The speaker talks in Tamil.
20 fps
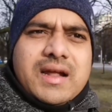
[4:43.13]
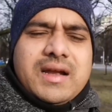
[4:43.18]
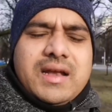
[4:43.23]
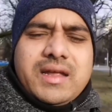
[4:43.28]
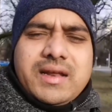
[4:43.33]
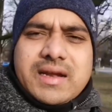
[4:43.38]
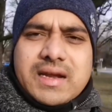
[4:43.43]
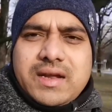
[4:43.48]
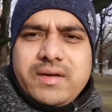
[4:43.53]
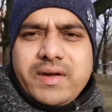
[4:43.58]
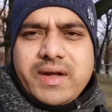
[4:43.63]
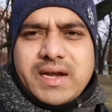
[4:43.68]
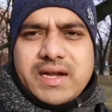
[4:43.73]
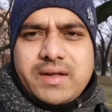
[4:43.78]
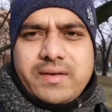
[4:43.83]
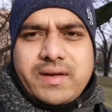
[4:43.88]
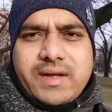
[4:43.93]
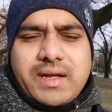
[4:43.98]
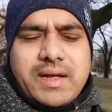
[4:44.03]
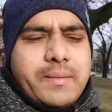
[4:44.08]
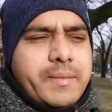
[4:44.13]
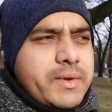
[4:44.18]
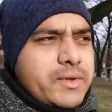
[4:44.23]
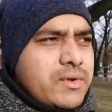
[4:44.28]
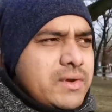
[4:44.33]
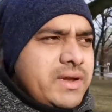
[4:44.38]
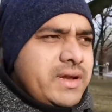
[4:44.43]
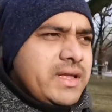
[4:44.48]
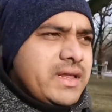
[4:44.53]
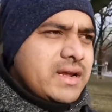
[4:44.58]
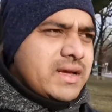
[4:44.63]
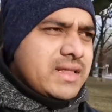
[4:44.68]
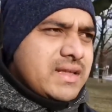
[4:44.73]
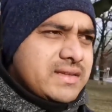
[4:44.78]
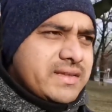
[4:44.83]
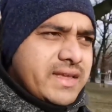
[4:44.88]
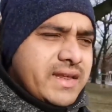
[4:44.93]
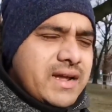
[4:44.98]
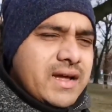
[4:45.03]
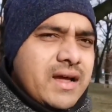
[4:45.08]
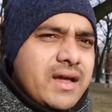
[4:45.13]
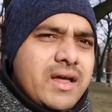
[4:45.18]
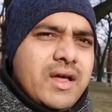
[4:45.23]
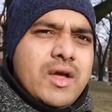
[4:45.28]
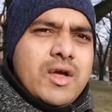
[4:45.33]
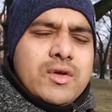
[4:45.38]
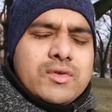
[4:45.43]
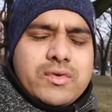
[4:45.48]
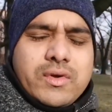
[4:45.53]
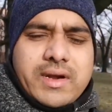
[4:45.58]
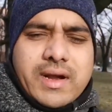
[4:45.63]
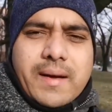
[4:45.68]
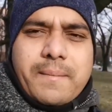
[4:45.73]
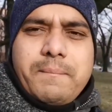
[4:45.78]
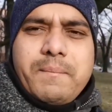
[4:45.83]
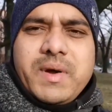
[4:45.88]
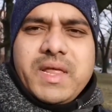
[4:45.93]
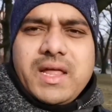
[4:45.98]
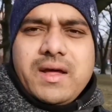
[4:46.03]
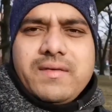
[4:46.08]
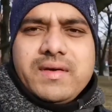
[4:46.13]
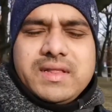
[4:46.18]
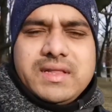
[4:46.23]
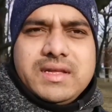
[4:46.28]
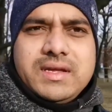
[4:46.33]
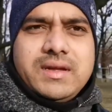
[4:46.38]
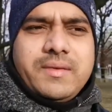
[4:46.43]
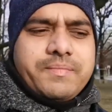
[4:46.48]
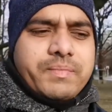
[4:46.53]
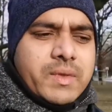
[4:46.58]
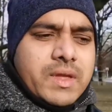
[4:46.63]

நாட்டிலையும் நல்லவன் கெட்டவன் அப்படின்னு சொல்லிட்டு இருக்க தான் செய்கிறாங்க ஸோ நம்ம தான் வந்து